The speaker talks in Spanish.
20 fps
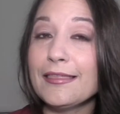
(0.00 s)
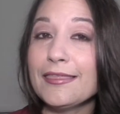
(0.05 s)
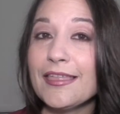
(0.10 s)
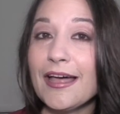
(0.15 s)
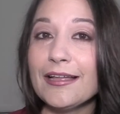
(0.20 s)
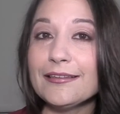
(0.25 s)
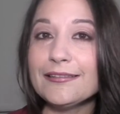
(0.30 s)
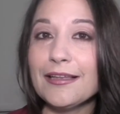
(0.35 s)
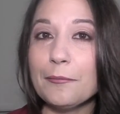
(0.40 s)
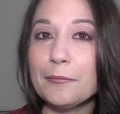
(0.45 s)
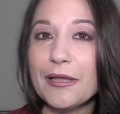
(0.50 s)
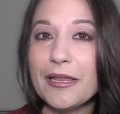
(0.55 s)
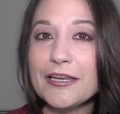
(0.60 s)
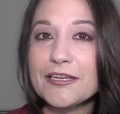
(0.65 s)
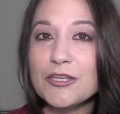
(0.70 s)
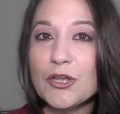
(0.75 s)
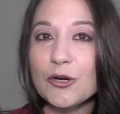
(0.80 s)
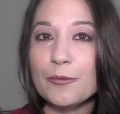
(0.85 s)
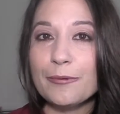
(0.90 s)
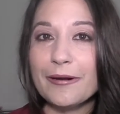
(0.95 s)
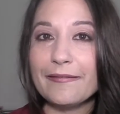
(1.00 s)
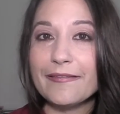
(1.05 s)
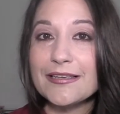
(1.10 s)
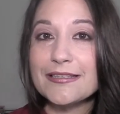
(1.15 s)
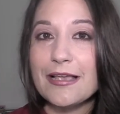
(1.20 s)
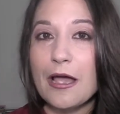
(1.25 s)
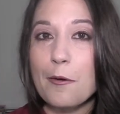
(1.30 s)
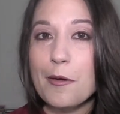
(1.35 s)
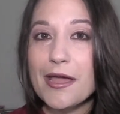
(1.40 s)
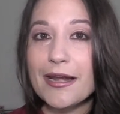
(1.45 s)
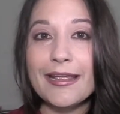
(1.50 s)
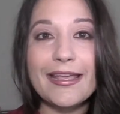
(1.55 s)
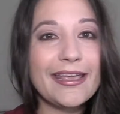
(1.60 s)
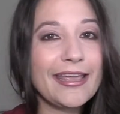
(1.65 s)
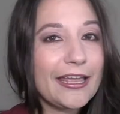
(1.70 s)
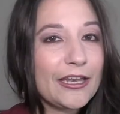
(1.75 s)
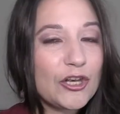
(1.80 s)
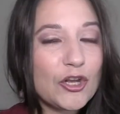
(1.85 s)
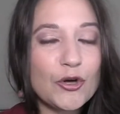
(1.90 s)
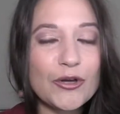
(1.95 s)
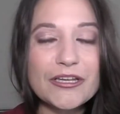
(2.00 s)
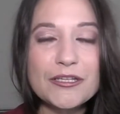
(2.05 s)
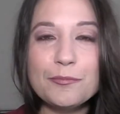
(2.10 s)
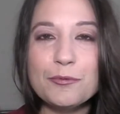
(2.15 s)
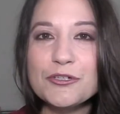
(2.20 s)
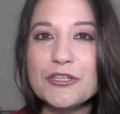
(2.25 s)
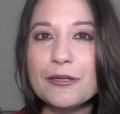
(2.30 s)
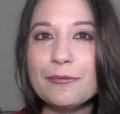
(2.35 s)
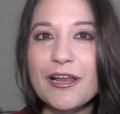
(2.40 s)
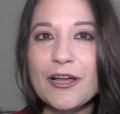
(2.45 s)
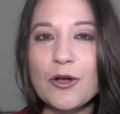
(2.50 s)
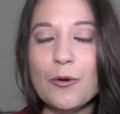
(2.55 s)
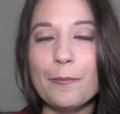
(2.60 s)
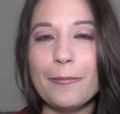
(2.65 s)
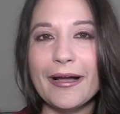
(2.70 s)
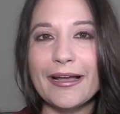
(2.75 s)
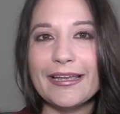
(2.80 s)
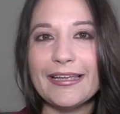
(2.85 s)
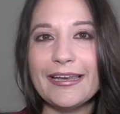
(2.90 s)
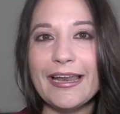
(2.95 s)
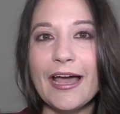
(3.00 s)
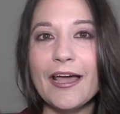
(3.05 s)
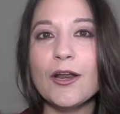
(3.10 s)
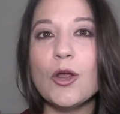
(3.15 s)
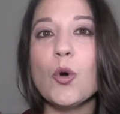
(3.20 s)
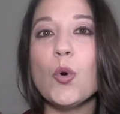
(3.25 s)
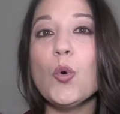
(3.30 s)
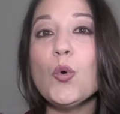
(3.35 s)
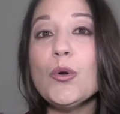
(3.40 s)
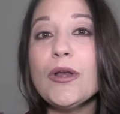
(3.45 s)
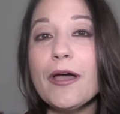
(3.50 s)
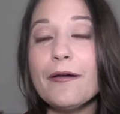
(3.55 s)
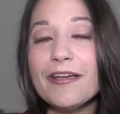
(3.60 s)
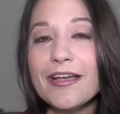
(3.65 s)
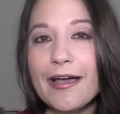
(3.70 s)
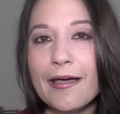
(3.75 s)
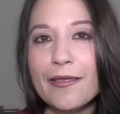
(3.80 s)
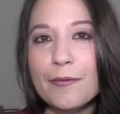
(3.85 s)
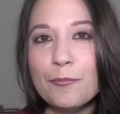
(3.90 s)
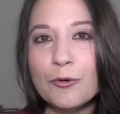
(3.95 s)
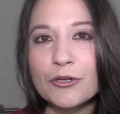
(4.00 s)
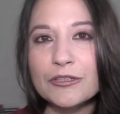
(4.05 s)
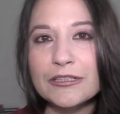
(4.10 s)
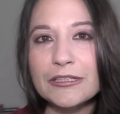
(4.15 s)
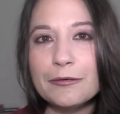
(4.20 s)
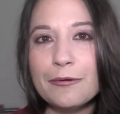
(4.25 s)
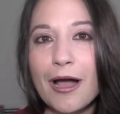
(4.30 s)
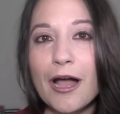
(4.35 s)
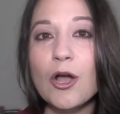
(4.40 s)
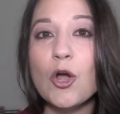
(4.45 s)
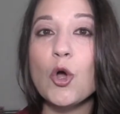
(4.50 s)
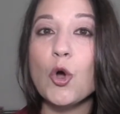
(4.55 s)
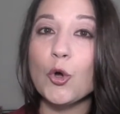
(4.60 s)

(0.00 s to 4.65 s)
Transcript: Quizá también les sorprenda saber que no es posible compaginar una beca deportiva